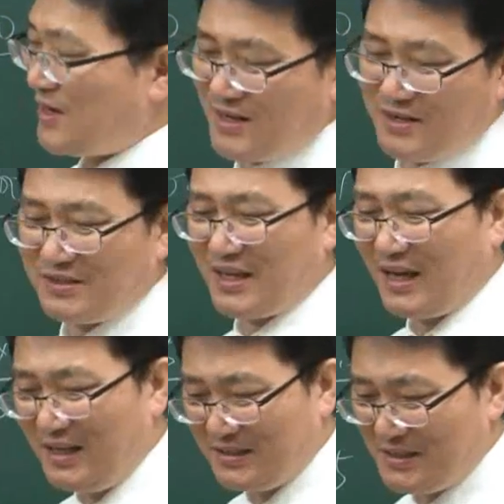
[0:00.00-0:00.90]
구하는
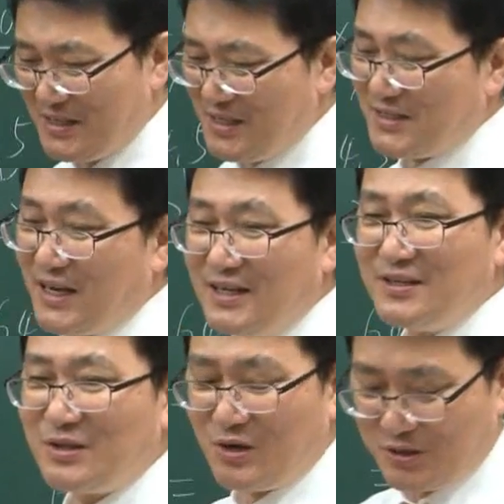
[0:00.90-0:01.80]
거다. 자,
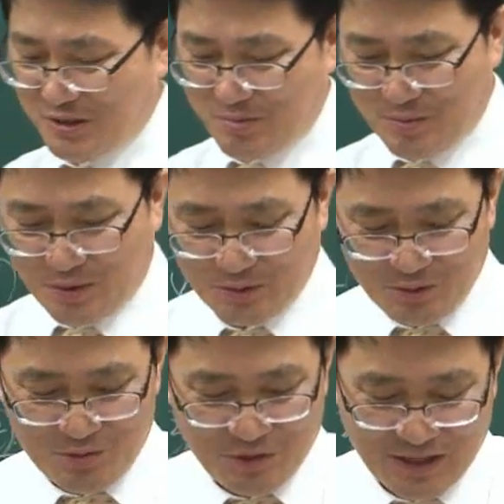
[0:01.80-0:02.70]
그래서
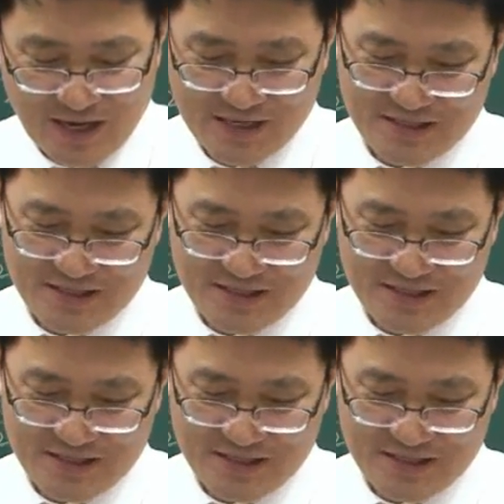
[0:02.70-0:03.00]
12번도 우리가